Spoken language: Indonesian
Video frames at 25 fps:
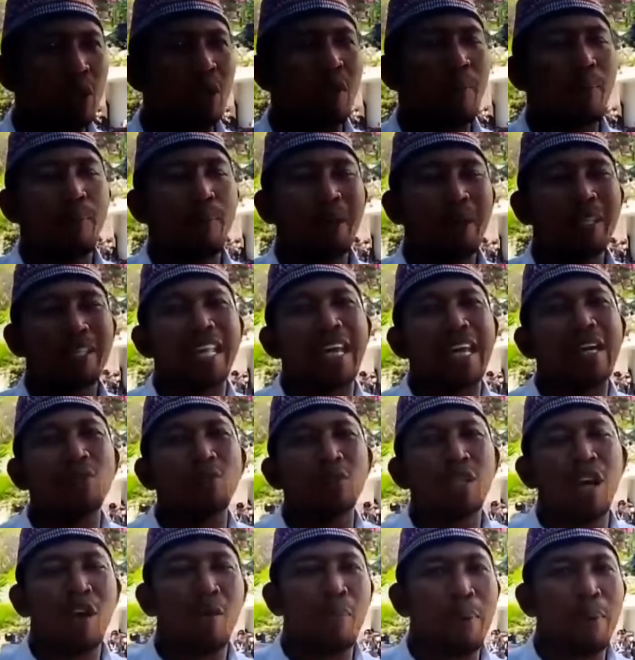bentuk
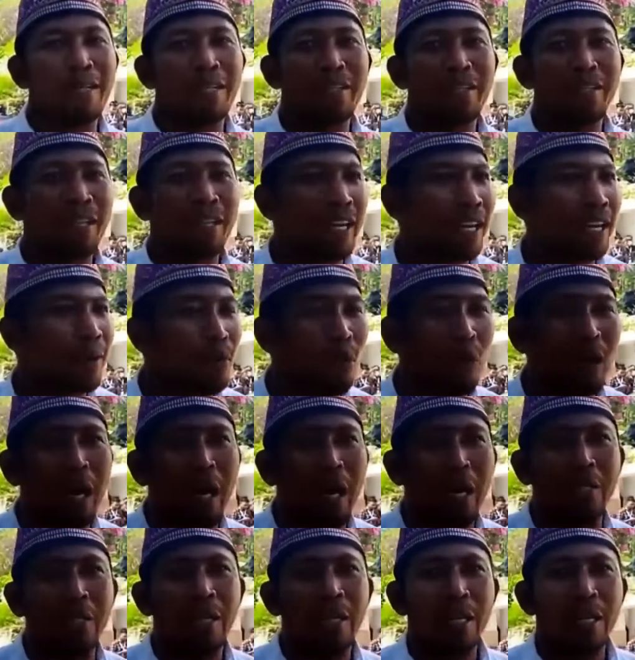pertanggungjawaban
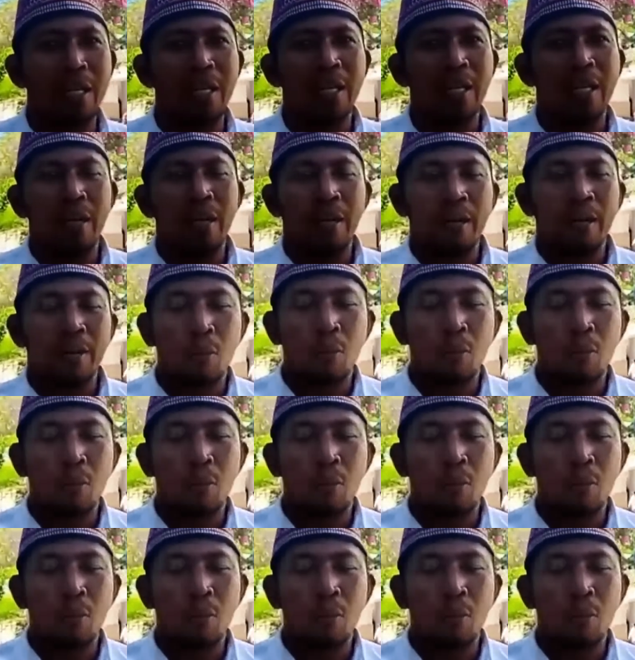secara moral ini